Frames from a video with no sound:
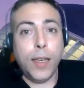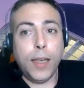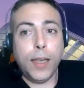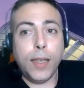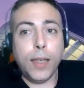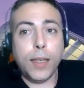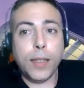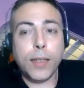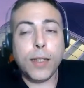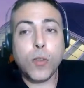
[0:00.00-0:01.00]
eh,
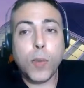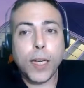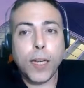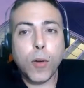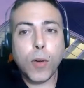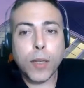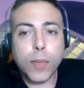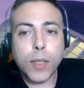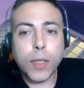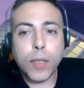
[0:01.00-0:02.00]
y entra a tu página web
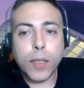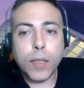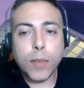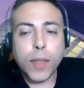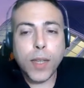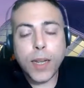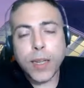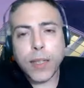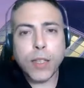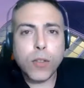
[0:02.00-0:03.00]
y empieza a
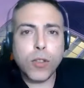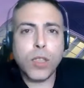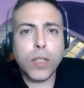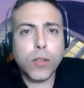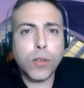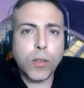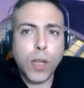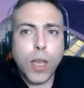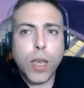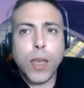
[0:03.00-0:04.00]
leer textos y
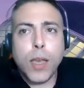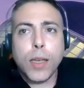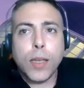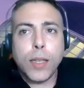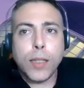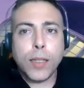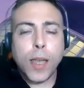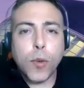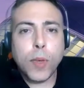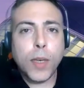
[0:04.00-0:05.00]
textos, eh,
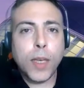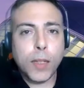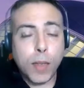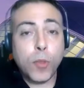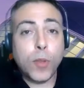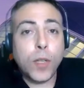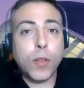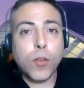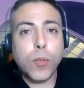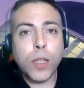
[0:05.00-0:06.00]
está muy bien, está muy bien
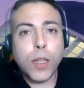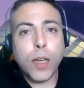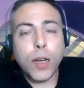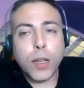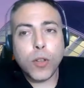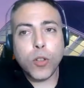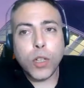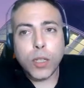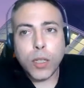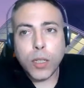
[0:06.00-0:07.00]
documentar las
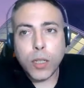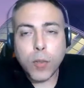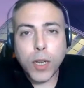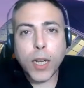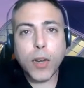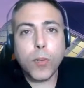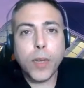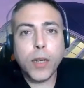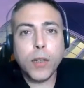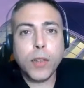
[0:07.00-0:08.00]
cosas y explicarlo,
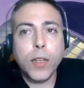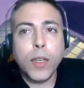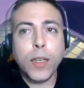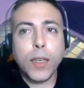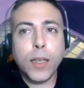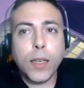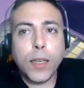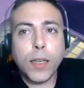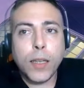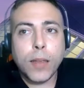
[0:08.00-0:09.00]
pero
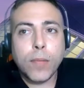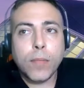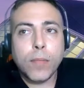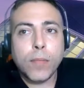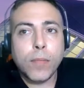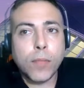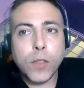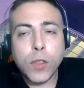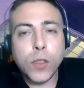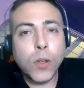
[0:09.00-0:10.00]
eh,
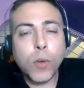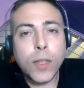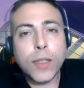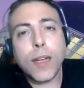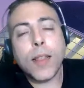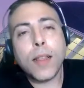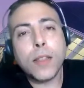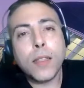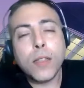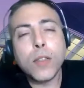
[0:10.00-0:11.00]
no encuentra nada
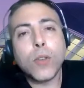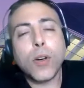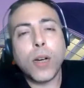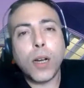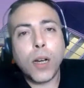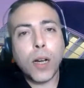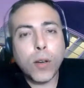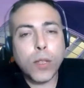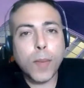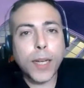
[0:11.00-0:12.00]
distinto a,
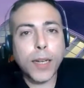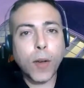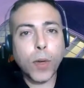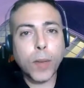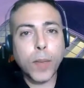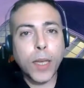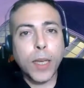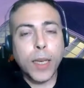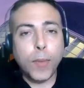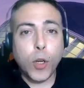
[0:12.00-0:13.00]
otra página web.
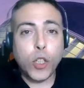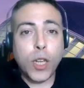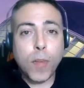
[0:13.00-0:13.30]
Pero sin